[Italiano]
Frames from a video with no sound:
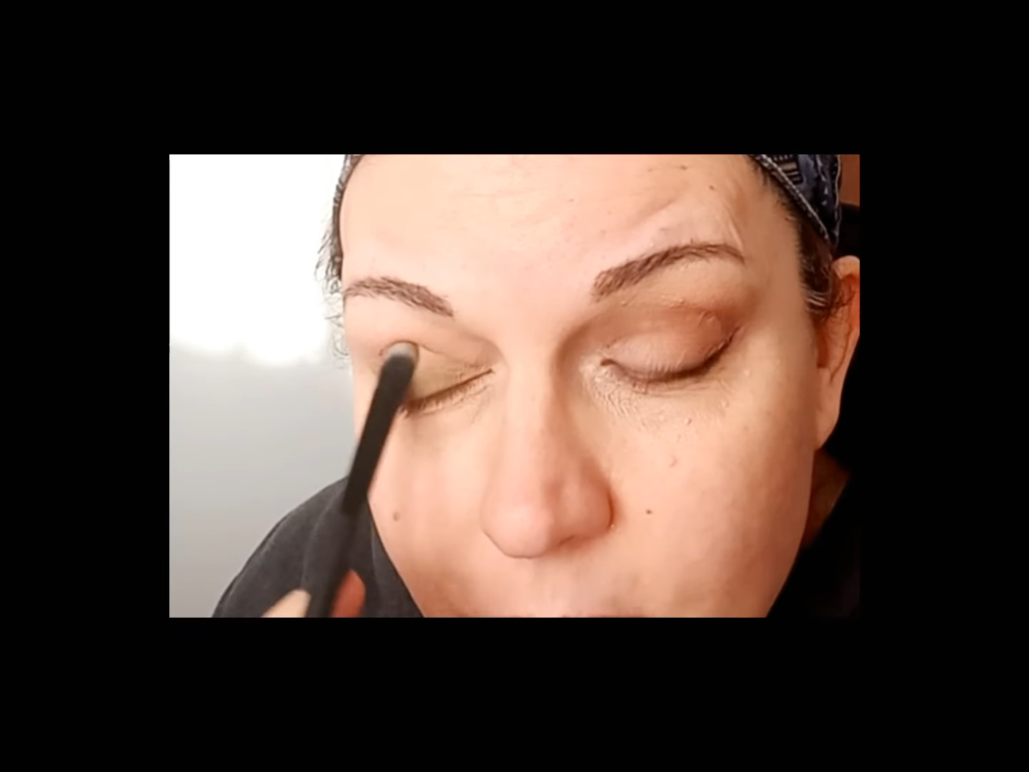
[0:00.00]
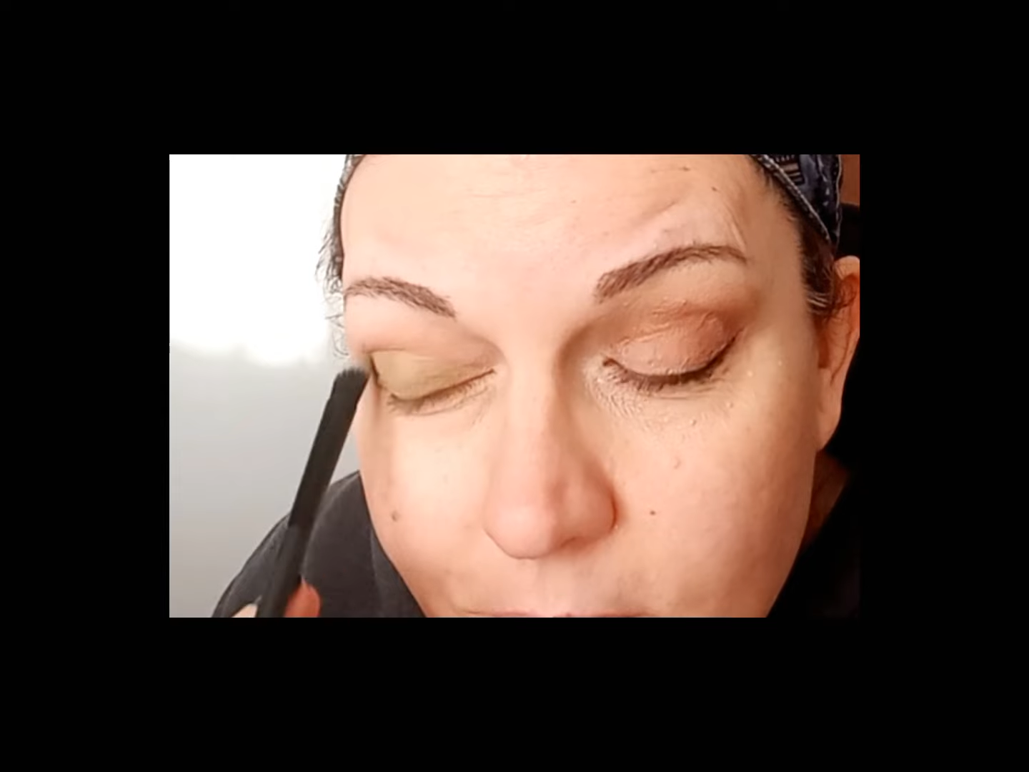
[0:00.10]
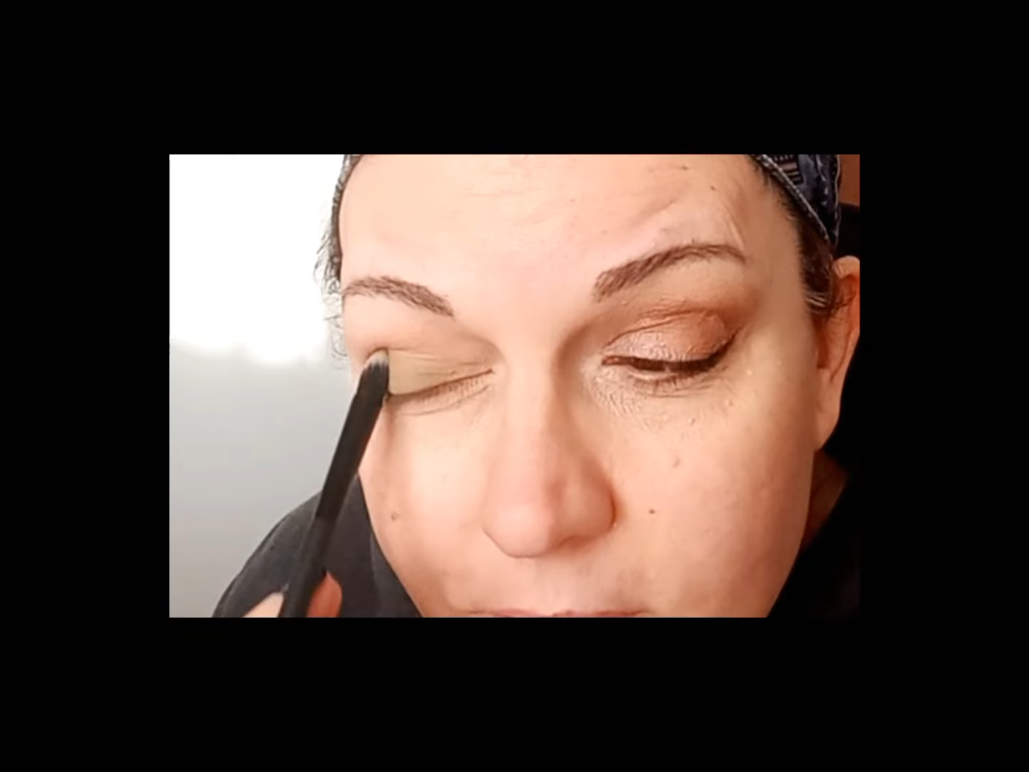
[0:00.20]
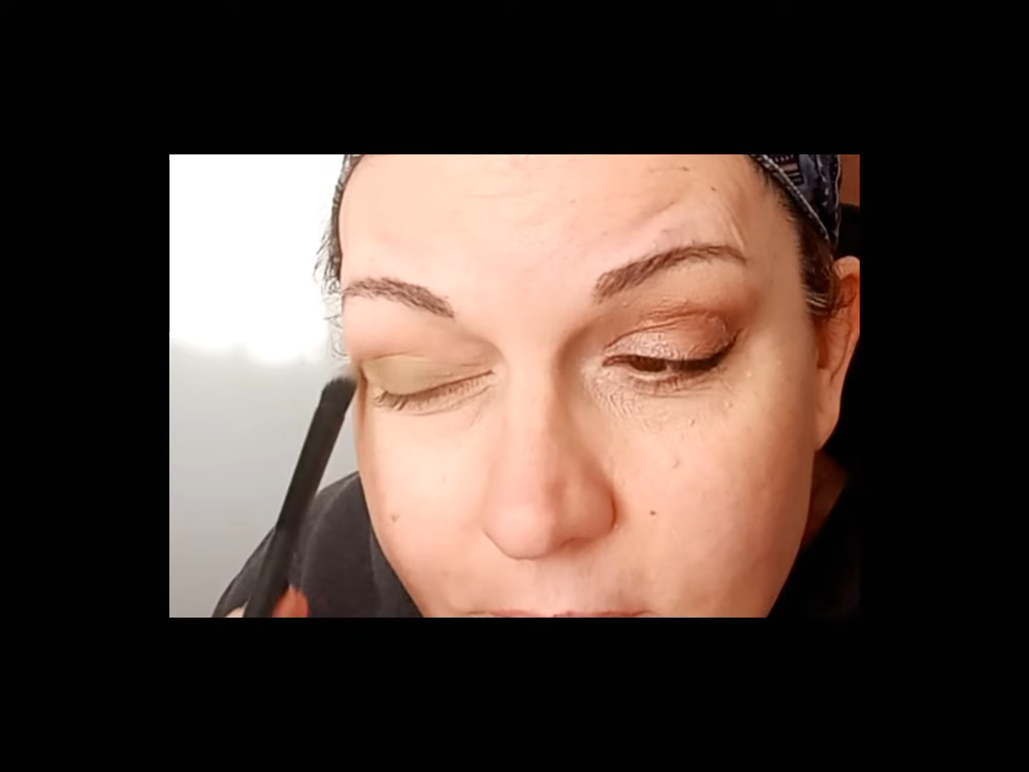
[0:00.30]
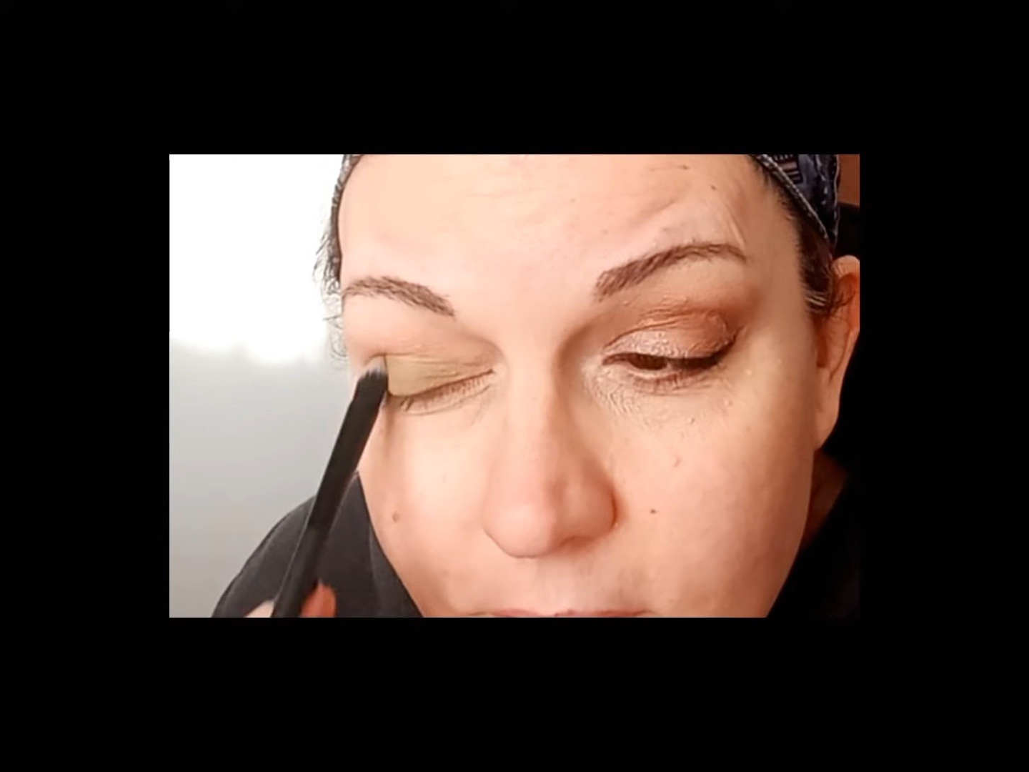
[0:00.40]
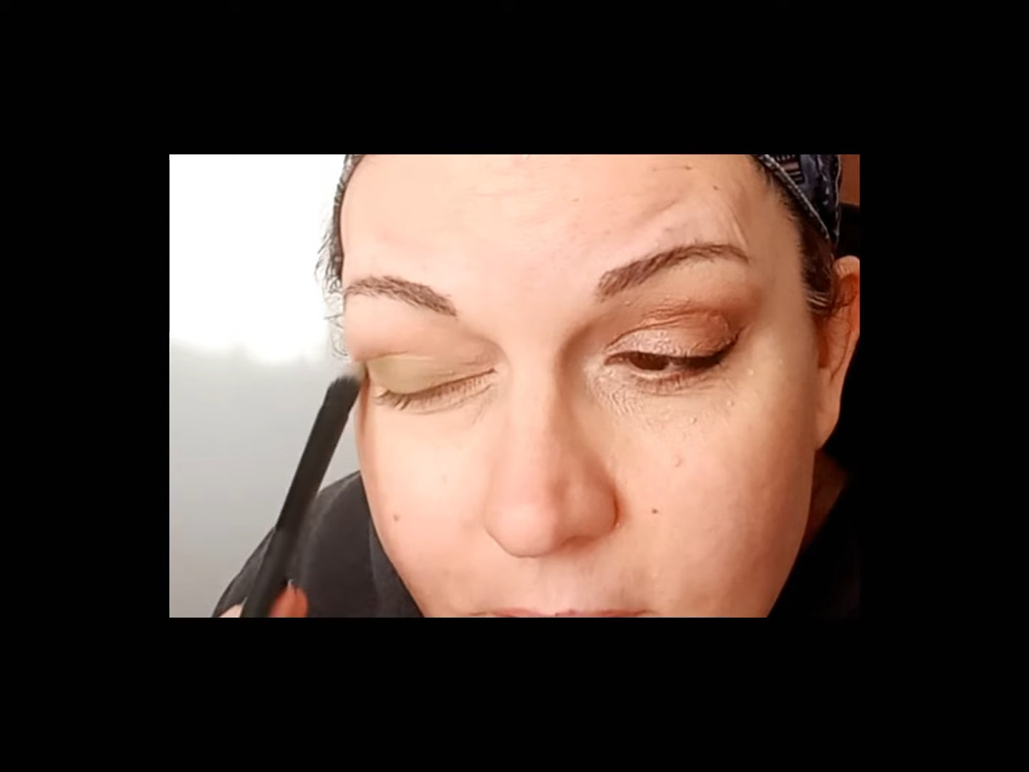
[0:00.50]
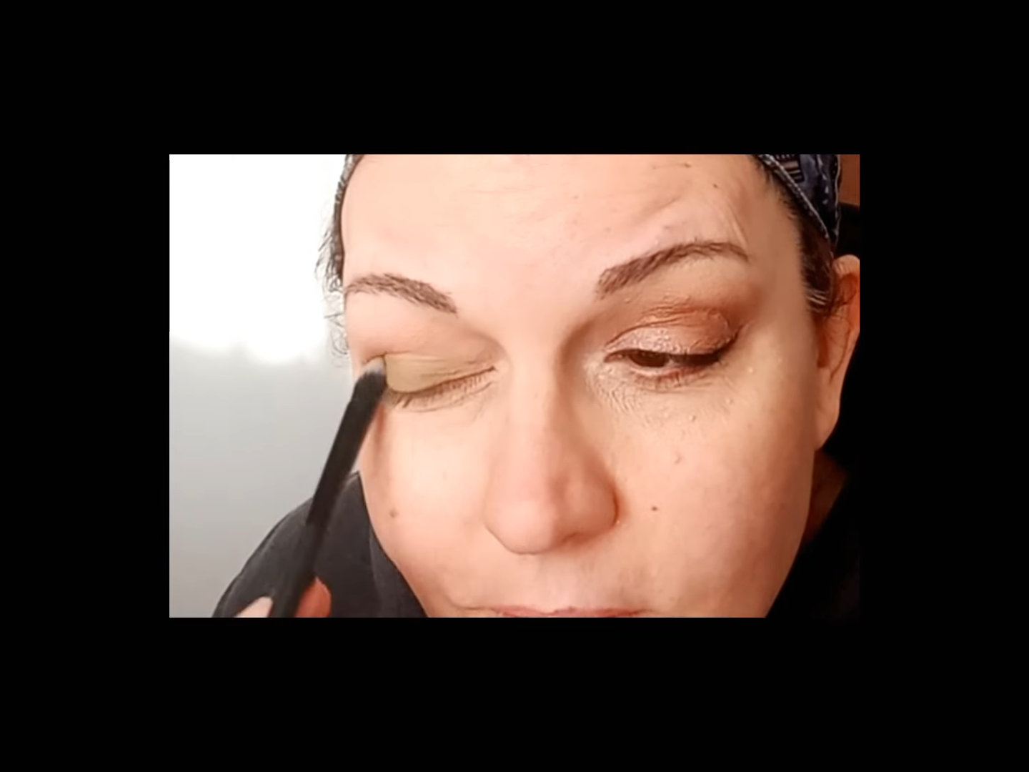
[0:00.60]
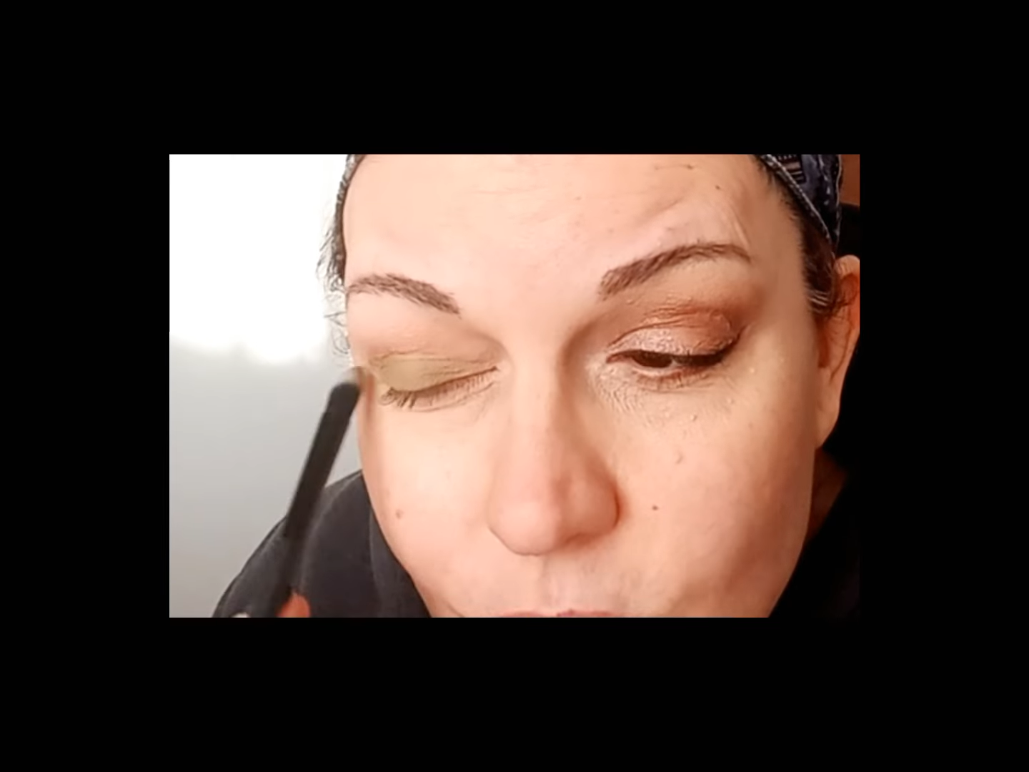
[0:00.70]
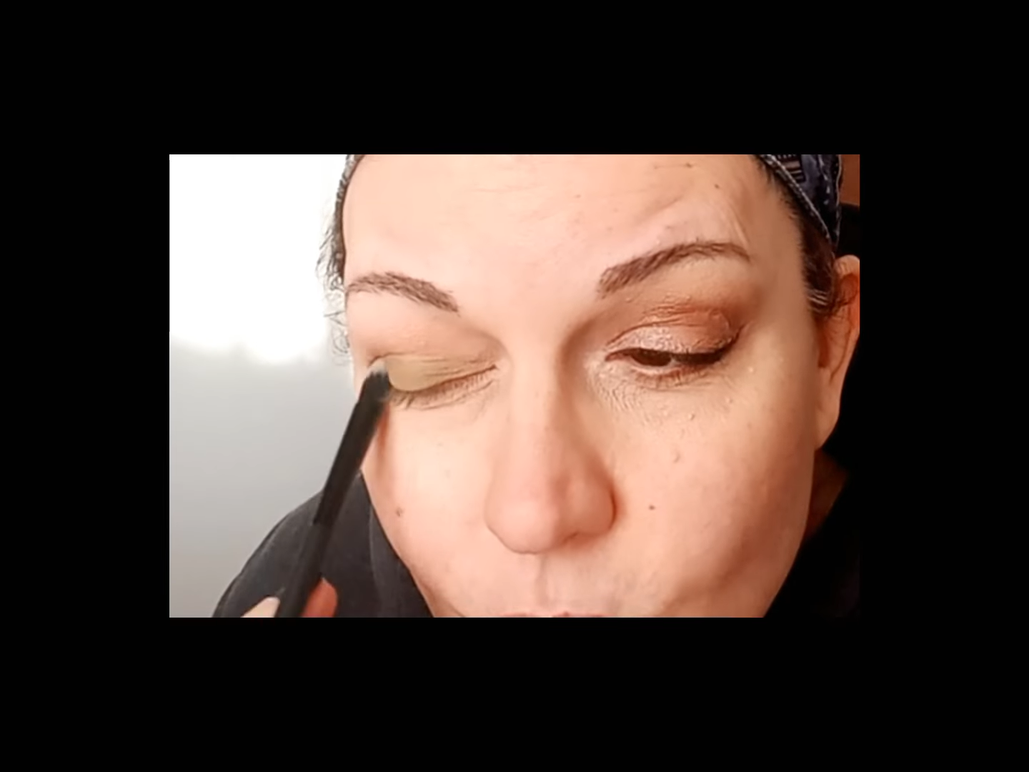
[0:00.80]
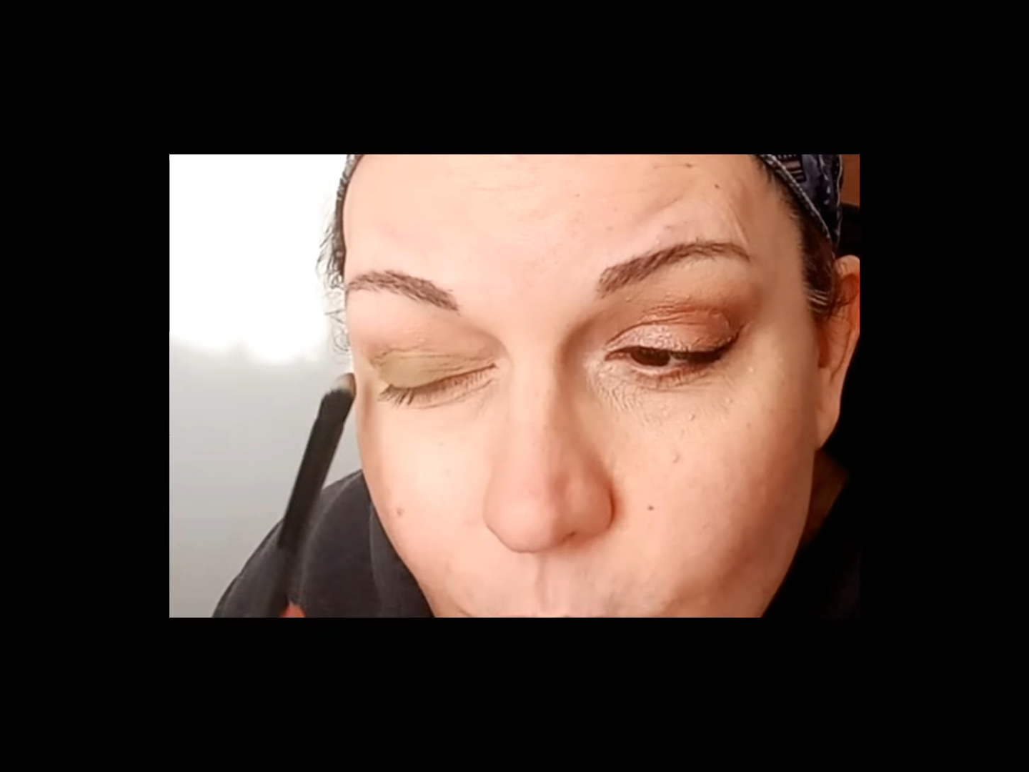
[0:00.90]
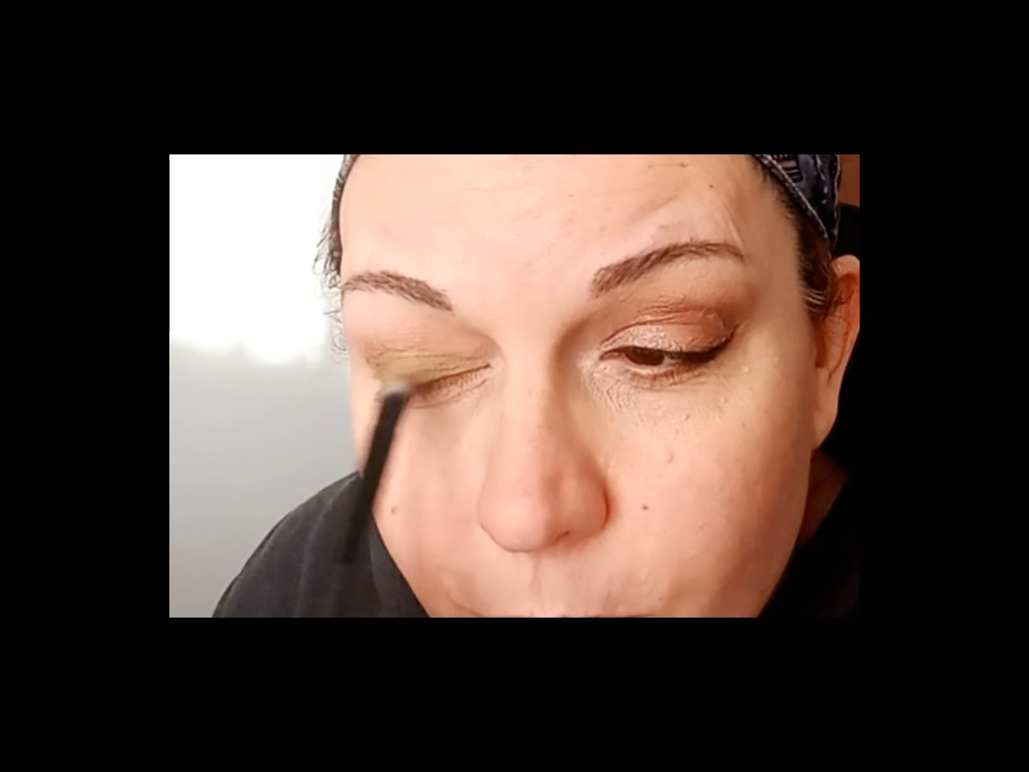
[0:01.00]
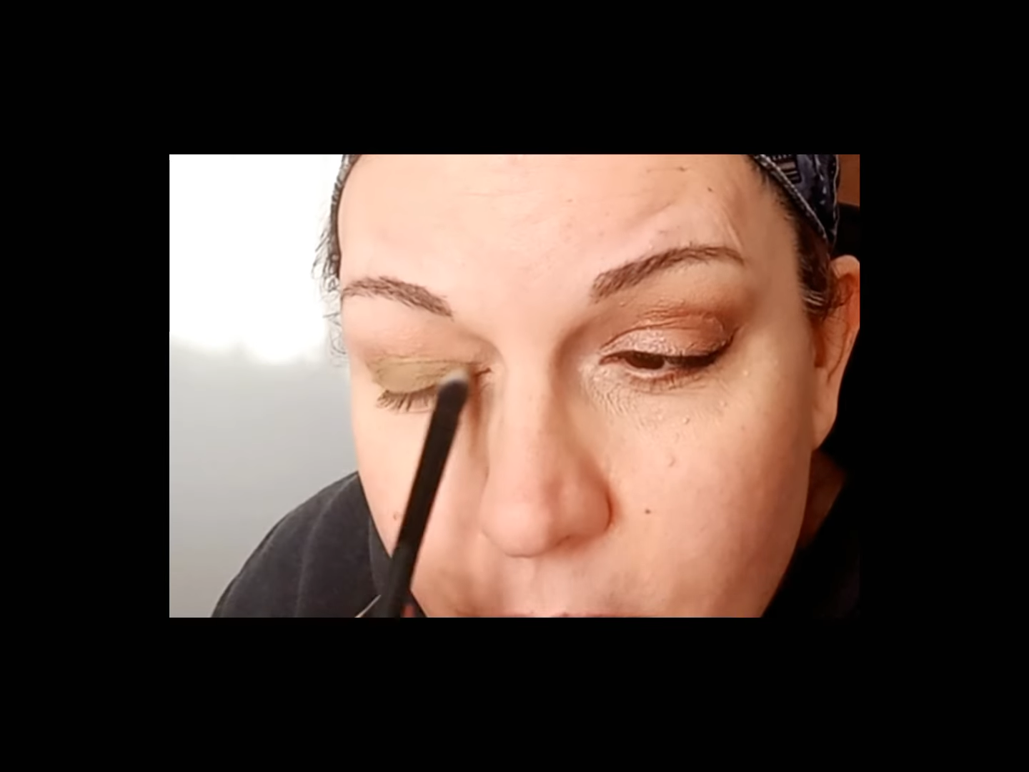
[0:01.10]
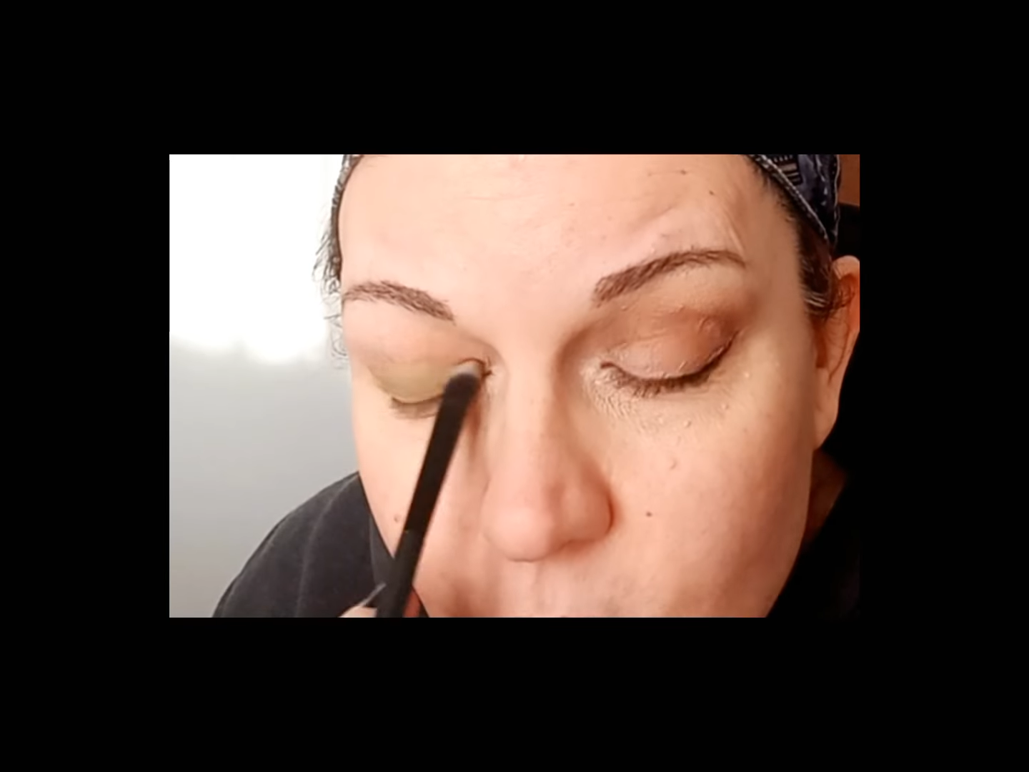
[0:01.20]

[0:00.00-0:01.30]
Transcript: matita sopra,